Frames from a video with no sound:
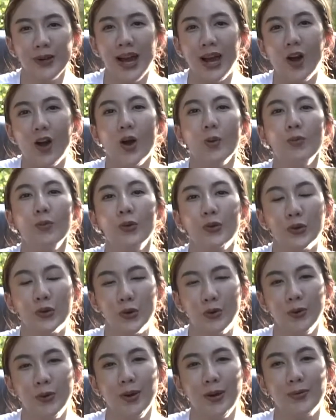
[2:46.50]
หาข้อมูล
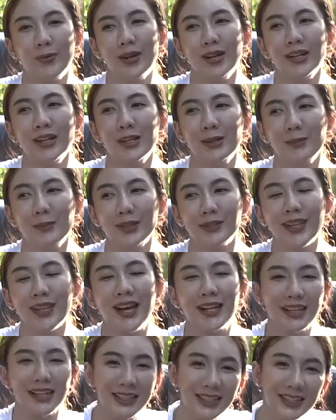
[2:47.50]
เนาะว่าแบบว่าเออมันสั่
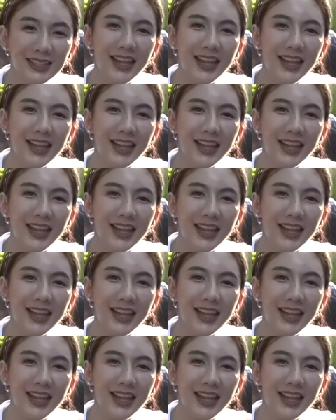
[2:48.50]
งได้ที่